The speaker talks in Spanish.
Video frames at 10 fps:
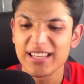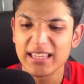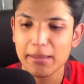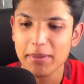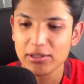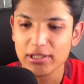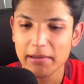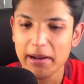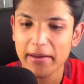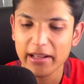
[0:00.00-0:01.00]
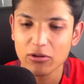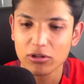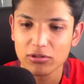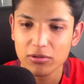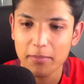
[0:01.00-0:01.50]
7 pasos. Habrá vergas
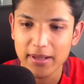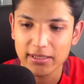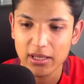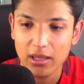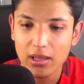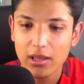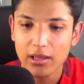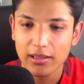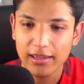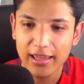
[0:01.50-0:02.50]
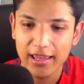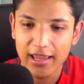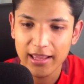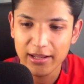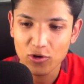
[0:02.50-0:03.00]
cuántos son pasos ahí
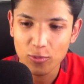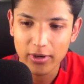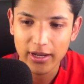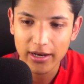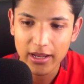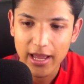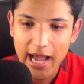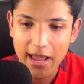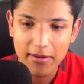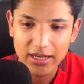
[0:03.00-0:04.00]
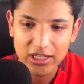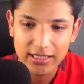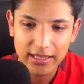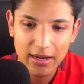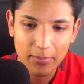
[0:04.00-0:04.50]
de, en el Cupra Arena. Ahí va Arche a
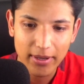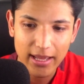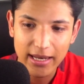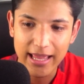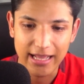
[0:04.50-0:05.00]
tirar el penal y